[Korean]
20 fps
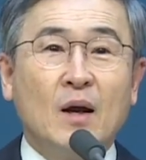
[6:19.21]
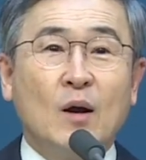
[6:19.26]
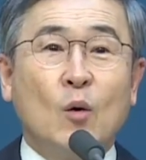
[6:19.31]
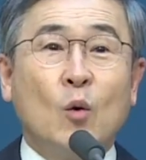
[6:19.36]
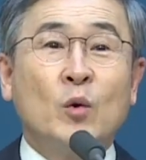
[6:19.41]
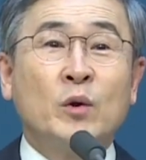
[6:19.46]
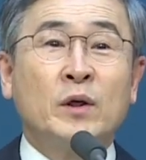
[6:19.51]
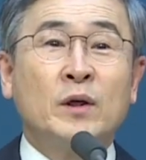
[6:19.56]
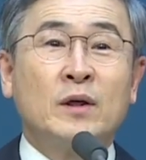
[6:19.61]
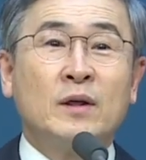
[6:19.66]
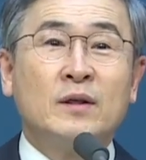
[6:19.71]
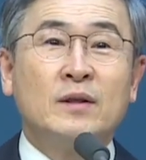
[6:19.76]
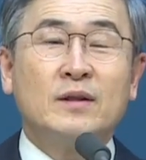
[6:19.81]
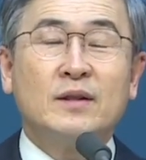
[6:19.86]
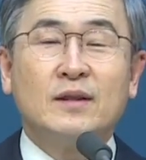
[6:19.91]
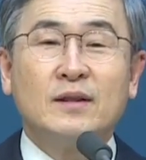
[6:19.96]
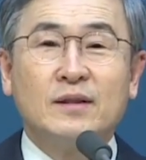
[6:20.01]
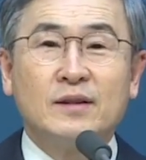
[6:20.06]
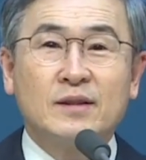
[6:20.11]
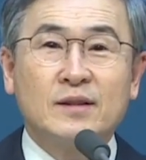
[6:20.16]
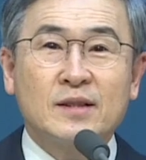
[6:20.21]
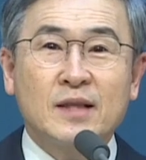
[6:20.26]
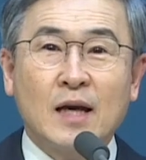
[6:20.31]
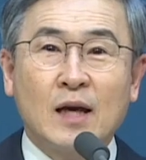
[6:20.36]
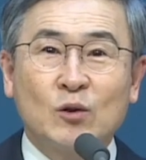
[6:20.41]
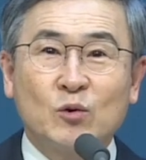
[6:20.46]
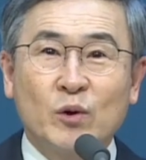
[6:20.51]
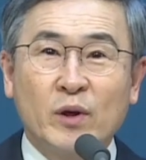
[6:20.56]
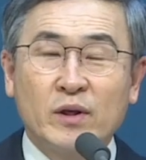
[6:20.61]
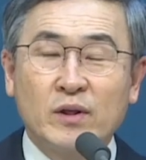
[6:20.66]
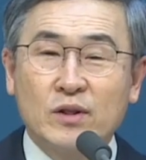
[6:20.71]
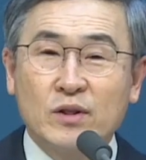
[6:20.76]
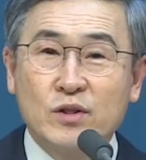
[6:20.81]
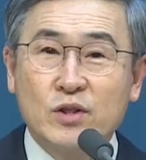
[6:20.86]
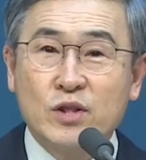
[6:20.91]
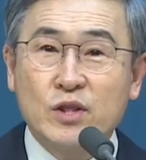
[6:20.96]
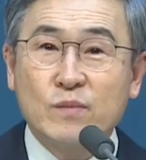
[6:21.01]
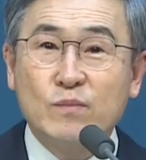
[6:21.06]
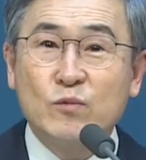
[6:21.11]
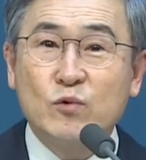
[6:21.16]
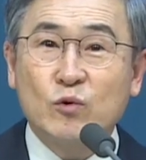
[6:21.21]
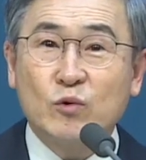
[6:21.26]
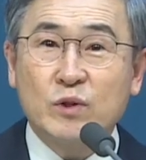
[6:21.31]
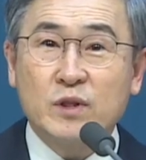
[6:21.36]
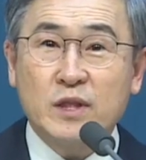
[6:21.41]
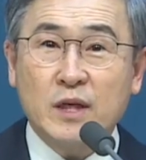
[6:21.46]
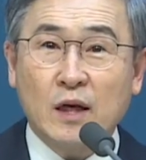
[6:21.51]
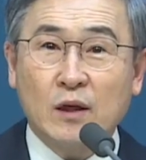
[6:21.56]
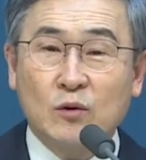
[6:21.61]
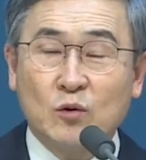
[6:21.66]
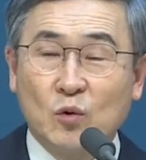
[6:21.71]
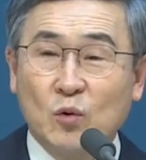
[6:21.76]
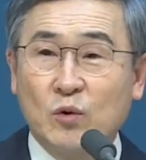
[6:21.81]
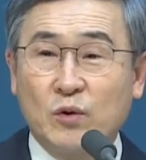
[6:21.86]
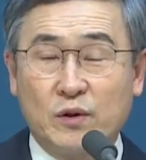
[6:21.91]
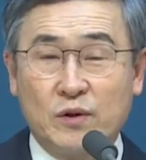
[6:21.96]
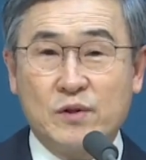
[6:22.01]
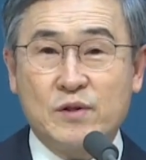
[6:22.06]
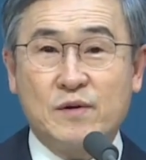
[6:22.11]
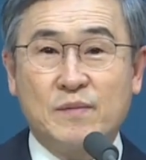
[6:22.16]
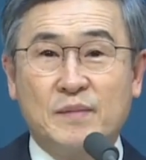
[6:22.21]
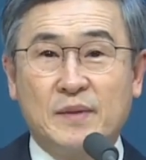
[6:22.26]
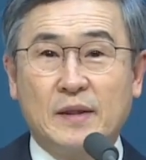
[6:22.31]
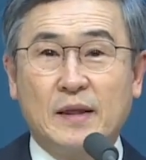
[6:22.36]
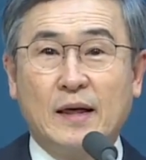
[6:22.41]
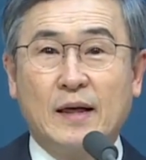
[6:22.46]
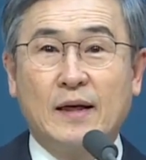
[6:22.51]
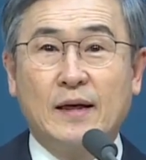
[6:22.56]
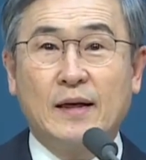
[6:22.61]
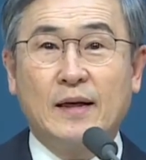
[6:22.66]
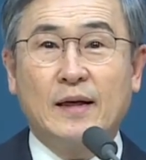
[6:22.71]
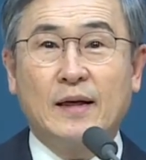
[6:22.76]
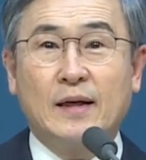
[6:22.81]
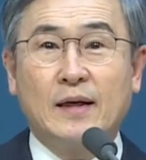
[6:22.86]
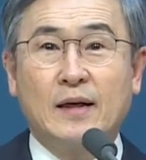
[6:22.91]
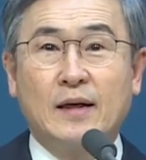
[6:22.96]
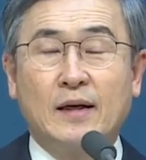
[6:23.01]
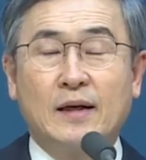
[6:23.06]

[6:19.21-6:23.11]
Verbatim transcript: 오늘 어, 사도행전 16장도 그렇습니다. 어,